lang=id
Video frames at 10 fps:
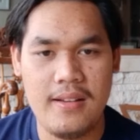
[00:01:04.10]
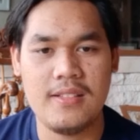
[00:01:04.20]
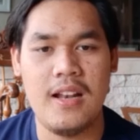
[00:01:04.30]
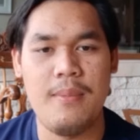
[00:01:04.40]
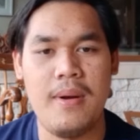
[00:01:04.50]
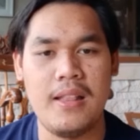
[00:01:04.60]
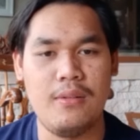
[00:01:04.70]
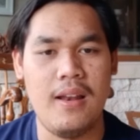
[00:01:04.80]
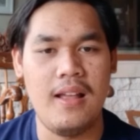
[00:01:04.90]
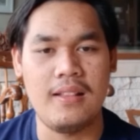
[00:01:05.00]
selamat
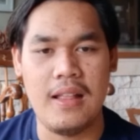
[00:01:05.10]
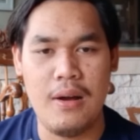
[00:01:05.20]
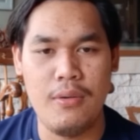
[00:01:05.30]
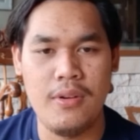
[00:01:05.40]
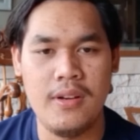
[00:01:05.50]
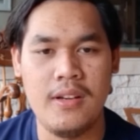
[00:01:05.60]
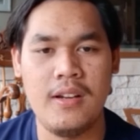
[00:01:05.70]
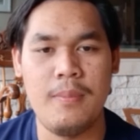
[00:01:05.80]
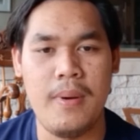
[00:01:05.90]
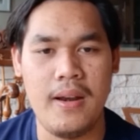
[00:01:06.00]
ulang tahun
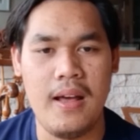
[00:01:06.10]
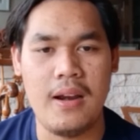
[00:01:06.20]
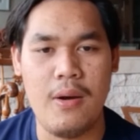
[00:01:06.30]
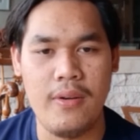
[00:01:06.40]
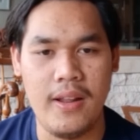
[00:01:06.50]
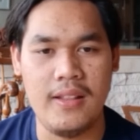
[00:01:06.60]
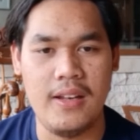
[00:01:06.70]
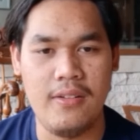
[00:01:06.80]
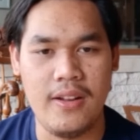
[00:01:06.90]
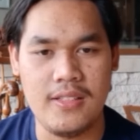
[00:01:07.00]
pada Ronet
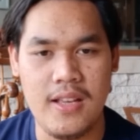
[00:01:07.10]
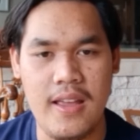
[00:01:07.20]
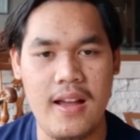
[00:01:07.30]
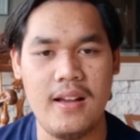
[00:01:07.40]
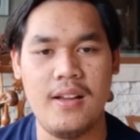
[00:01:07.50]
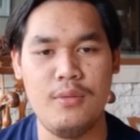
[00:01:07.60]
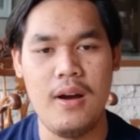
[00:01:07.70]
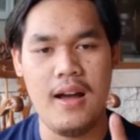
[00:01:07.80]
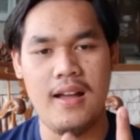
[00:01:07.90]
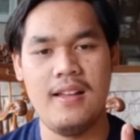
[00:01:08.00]
Indonesia yang kedua.